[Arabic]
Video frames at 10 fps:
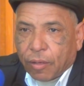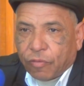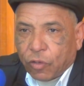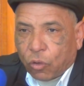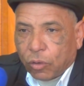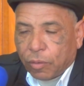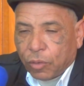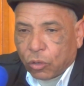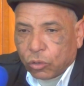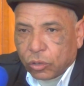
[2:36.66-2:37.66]
في
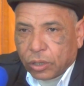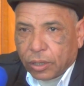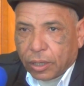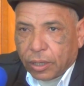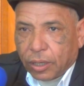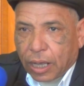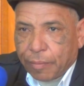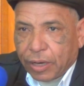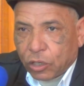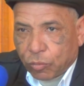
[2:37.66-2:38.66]
بخصوص
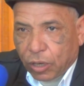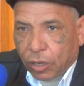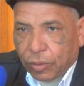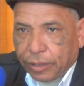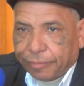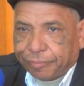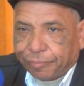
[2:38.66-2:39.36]
العمل الجمعوي